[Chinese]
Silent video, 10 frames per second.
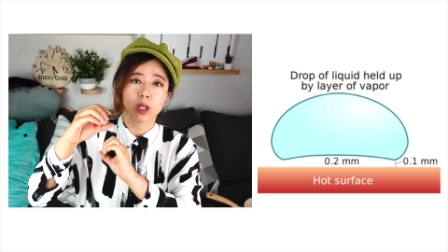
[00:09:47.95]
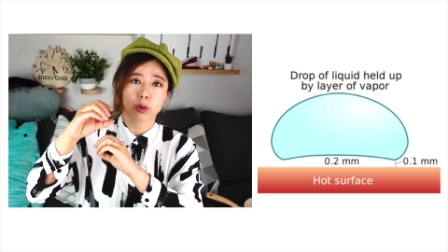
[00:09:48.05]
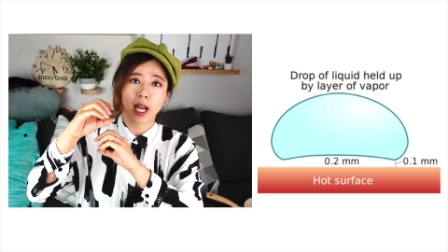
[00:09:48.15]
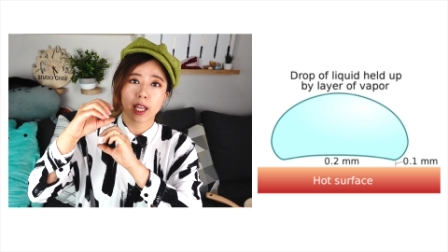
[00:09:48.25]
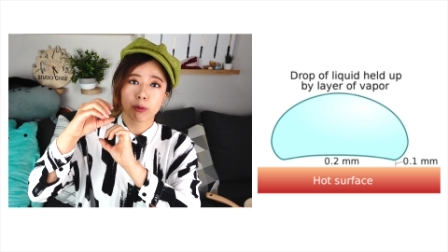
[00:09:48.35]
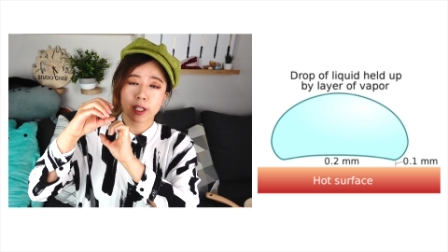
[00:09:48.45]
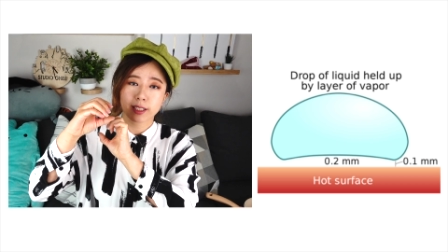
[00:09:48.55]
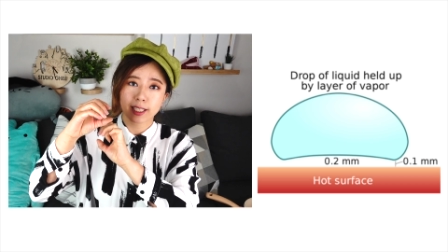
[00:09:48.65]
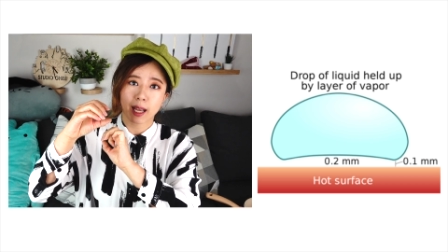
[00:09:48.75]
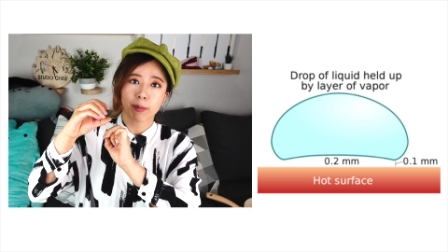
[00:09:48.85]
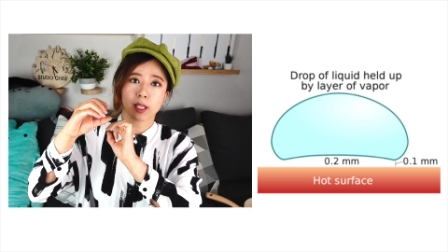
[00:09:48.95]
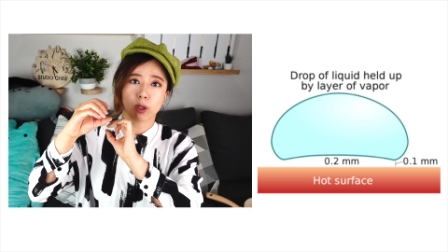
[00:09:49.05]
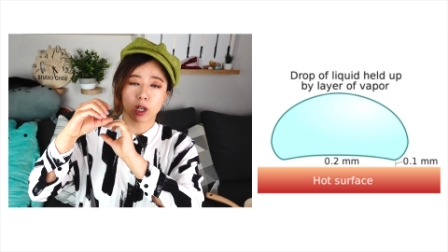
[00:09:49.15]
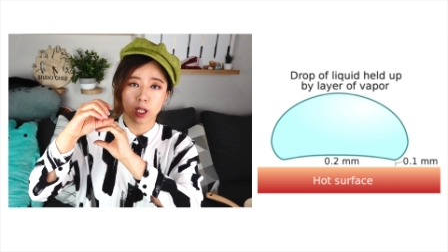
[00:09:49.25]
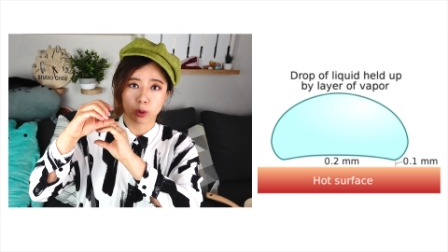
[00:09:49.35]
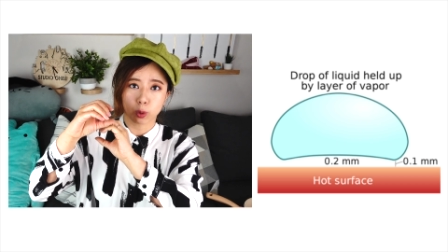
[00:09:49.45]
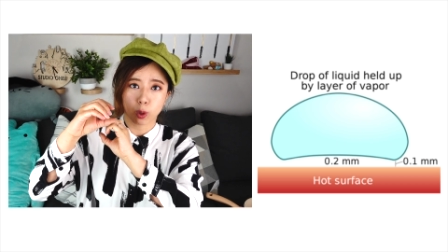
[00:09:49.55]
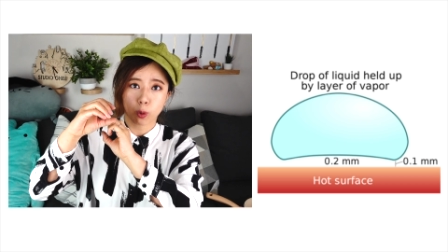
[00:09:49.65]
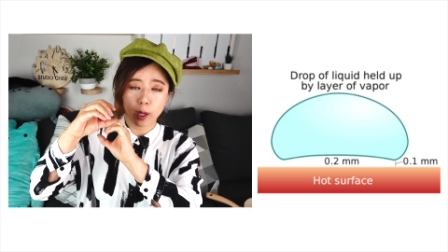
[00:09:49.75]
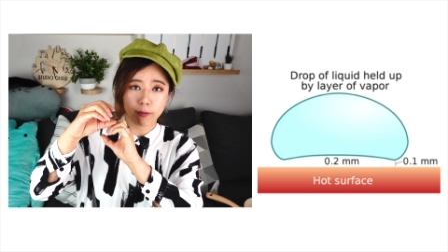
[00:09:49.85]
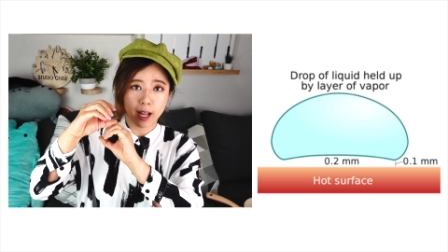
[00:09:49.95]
所以它因为下面有很多挥